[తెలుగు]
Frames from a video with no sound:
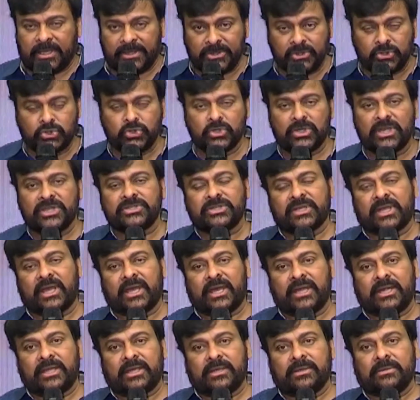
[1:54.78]
ఇన్సూరెన్స్
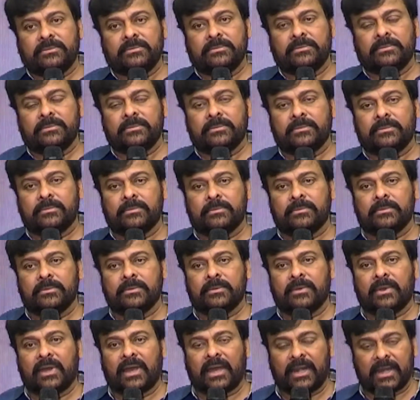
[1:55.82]
కానీ
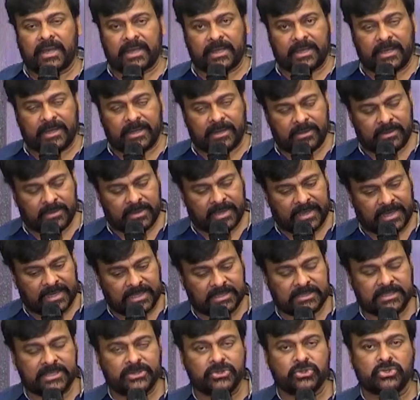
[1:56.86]
అలాగే
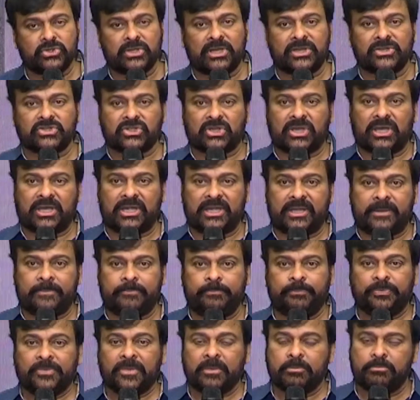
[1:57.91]
హెల్త్ ఇన్సూరెన్స్ కానీ
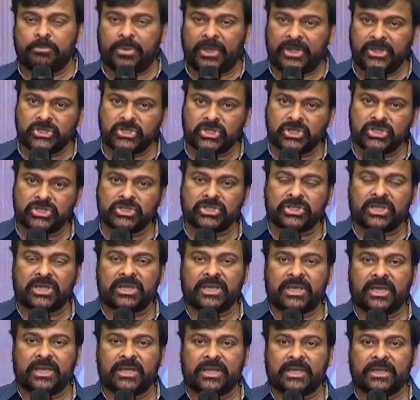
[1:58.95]
పెన్షన్స్
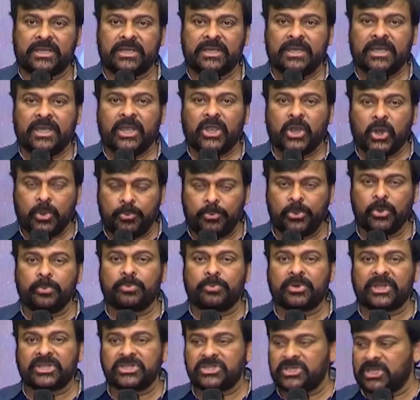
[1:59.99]
అని కానీ ఇప్పుడు
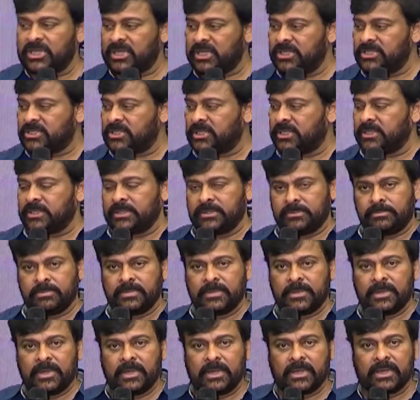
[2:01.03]
ప్రత్యేకించి
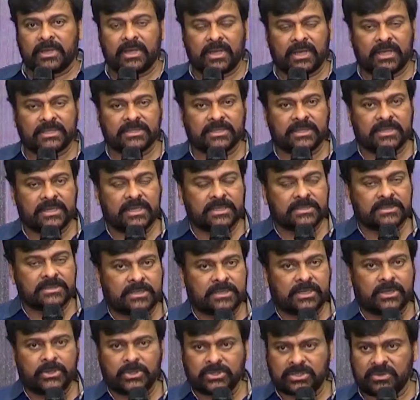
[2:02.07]
గత
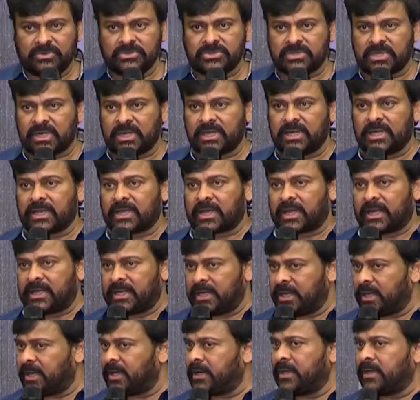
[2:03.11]
రెండు సంవత్సరాలుగా
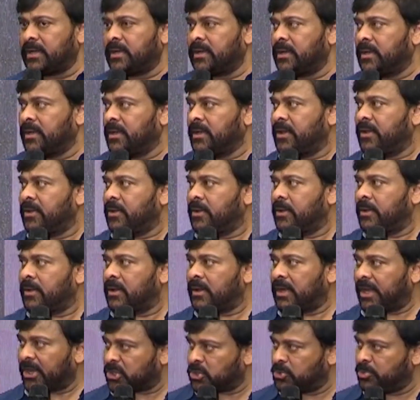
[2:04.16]
కళ్యాణ
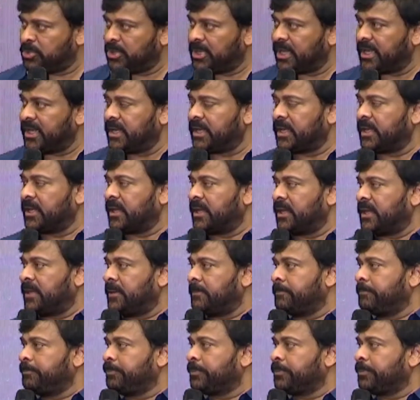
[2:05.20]
లక్ష్మి అని కానీ